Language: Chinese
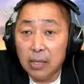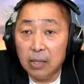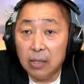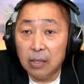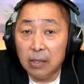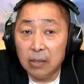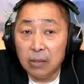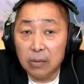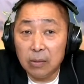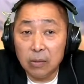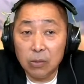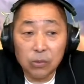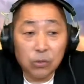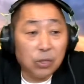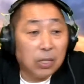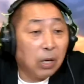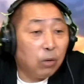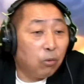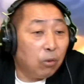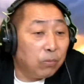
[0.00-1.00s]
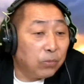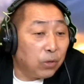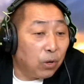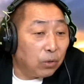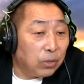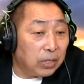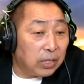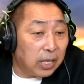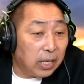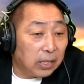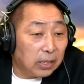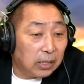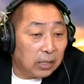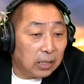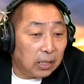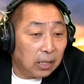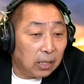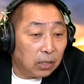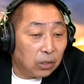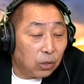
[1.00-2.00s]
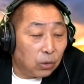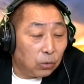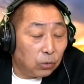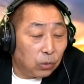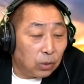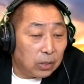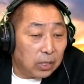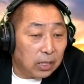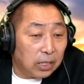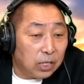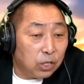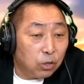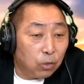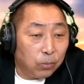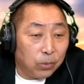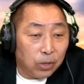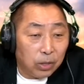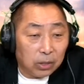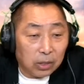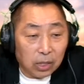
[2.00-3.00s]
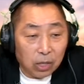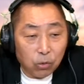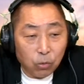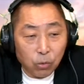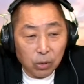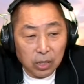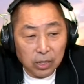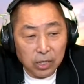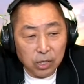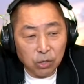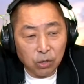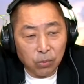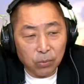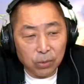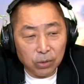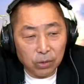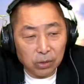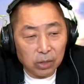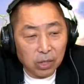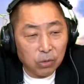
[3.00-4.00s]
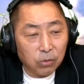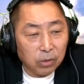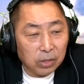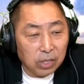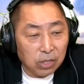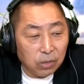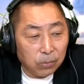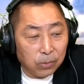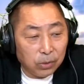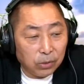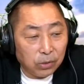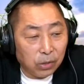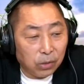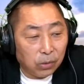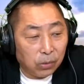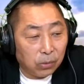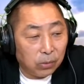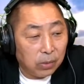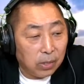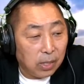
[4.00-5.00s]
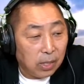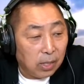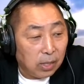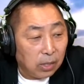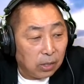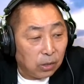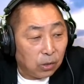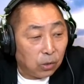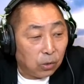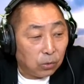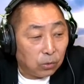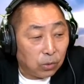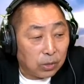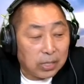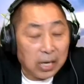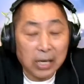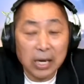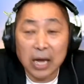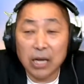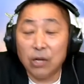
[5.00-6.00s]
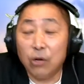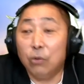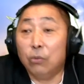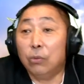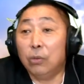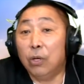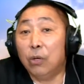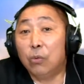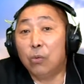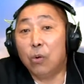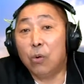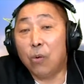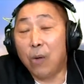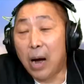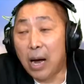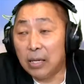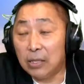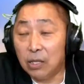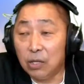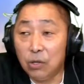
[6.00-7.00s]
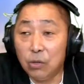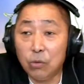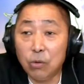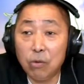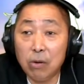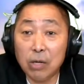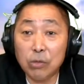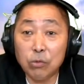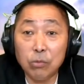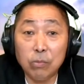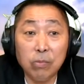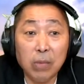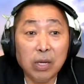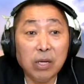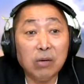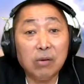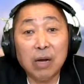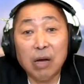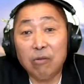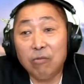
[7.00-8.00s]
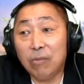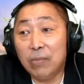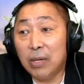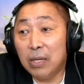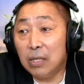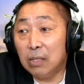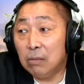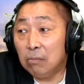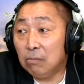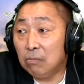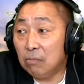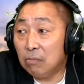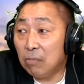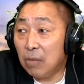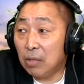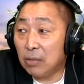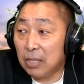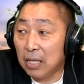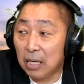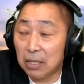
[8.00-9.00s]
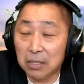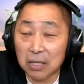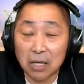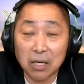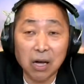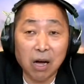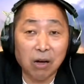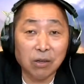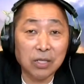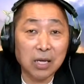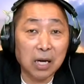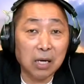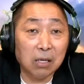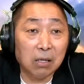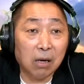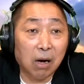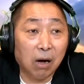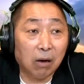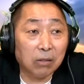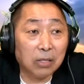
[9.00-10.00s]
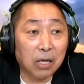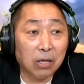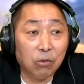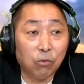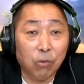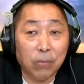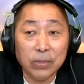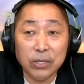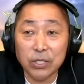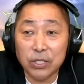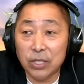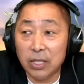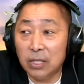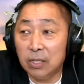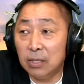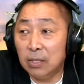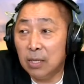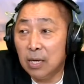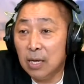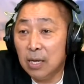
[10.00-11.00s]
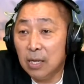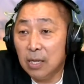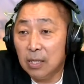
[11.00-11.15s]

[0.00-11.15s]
呃，就像我们有一些的有有些听众朋友，德国的听众朋友，德国听众朋友有有上来留留过话的，留过话说没有了。我们那讲讲的好像好像我们已经